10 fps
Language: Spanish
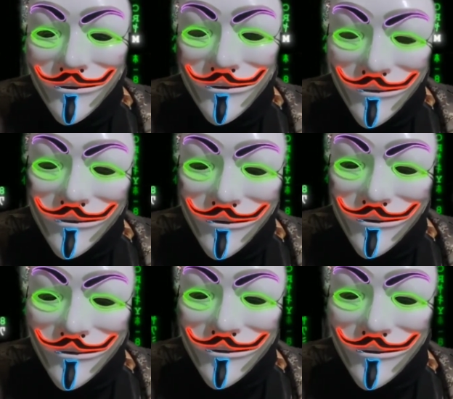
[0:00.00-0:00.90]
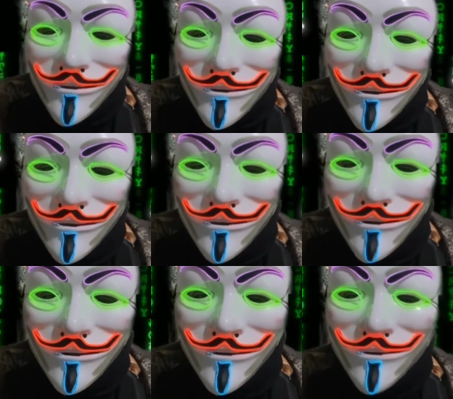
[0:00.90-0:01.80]
Ya saben que si les gustó el video
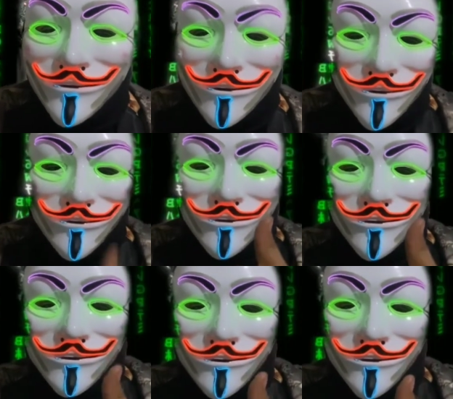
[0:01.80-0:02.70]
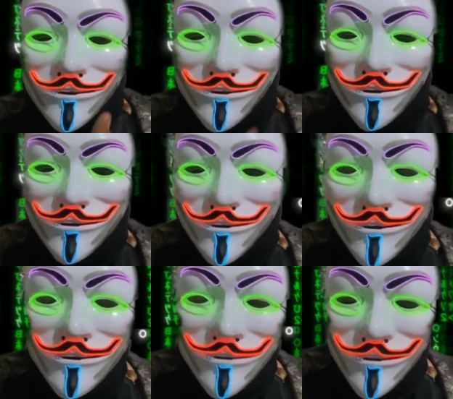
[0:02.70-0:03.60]
no olviden regalarme un maravilloso like
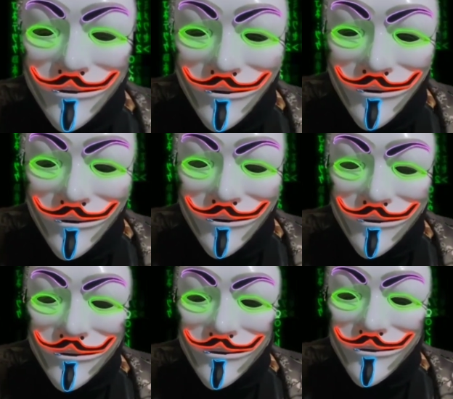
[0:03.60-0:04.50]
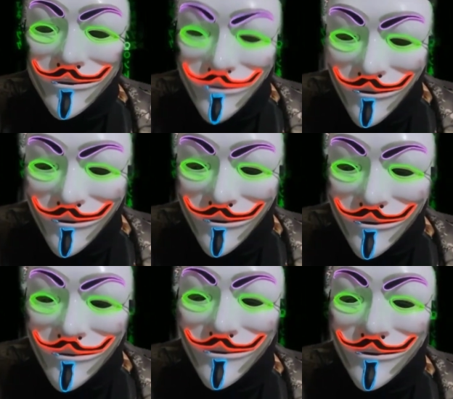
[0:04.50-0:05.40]
y recuerden que si eres nuevo
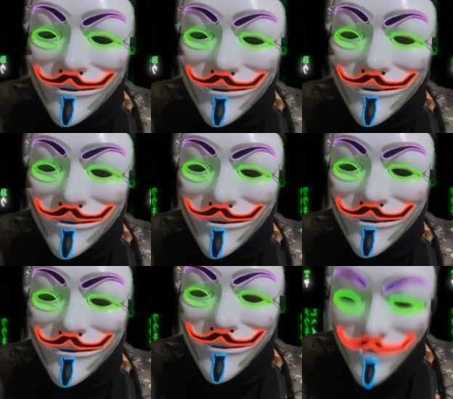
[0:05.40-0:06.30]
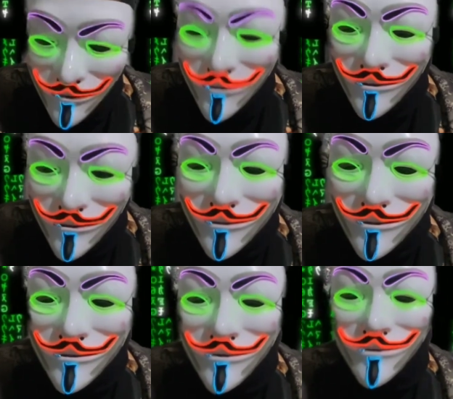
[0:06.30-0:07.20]
será un placer tenerte en la familia del
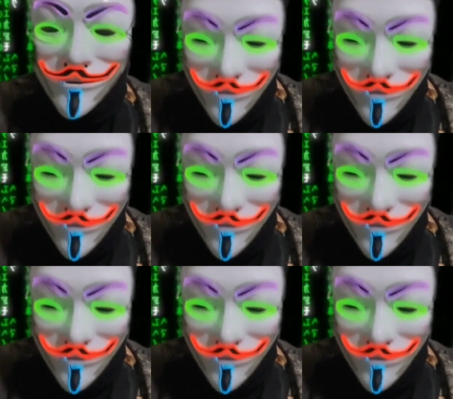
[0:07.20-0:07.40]
asadero.